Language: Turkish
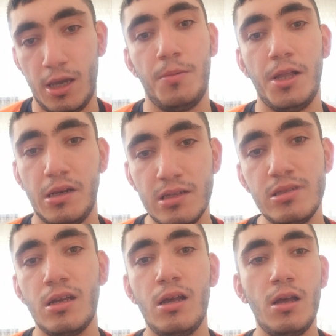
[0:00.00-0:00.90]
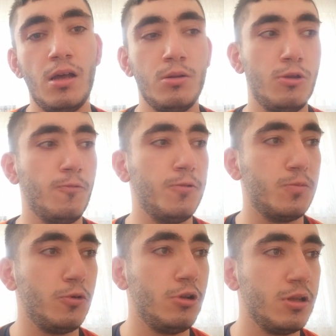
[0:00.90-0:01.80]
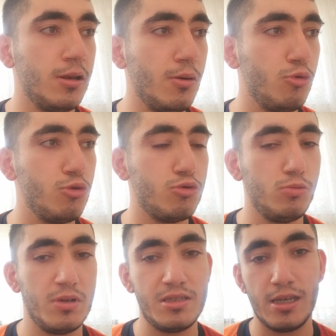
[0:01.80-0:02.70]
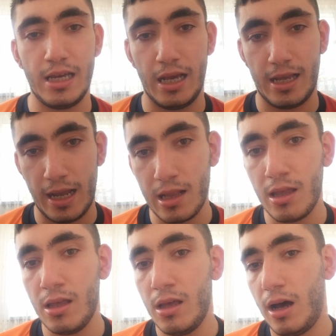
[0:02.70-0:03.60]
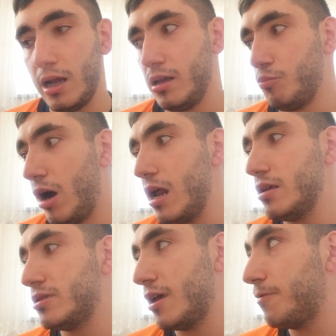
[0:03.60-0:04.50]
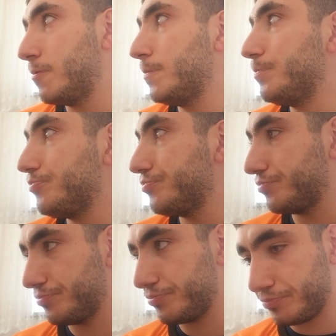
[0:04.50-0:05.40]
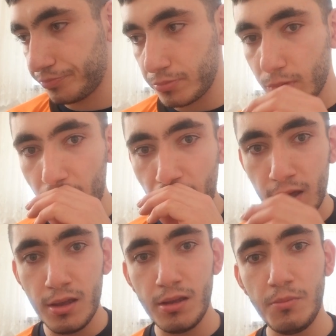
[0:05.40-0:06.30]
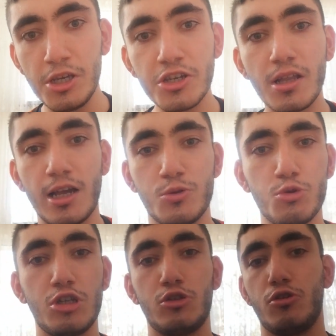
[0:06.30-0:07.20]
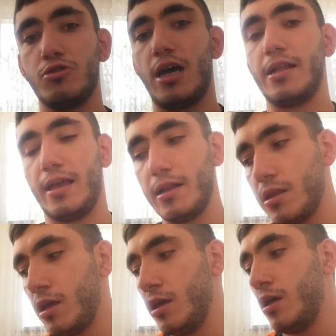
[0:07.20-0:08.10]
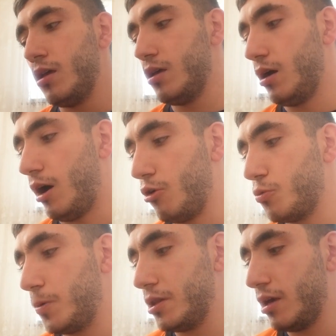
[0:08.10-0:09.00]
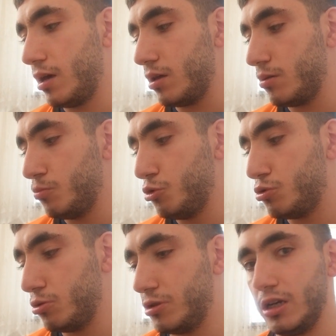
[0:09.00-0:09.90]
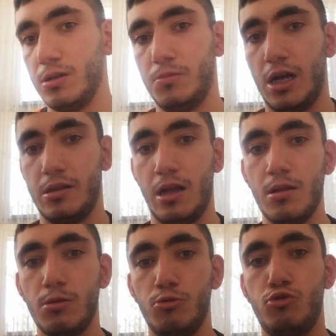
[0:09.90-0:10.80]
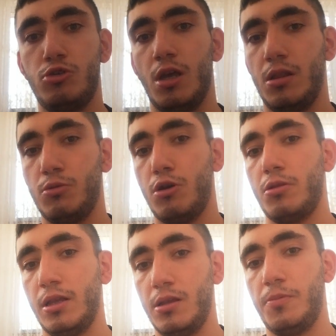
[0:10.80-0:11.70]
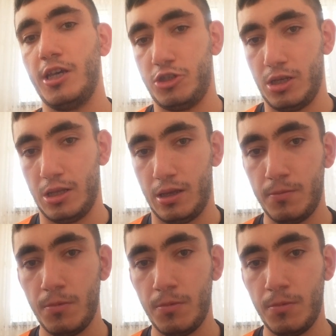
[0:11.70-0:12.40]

diyebiliriz. Türk futbolunun unutulması gereken hani maalesef e, Beşiktaş bu sezon zaten e, Avrupa'da bütün takımlardan 3-7, 4-7, 5-7.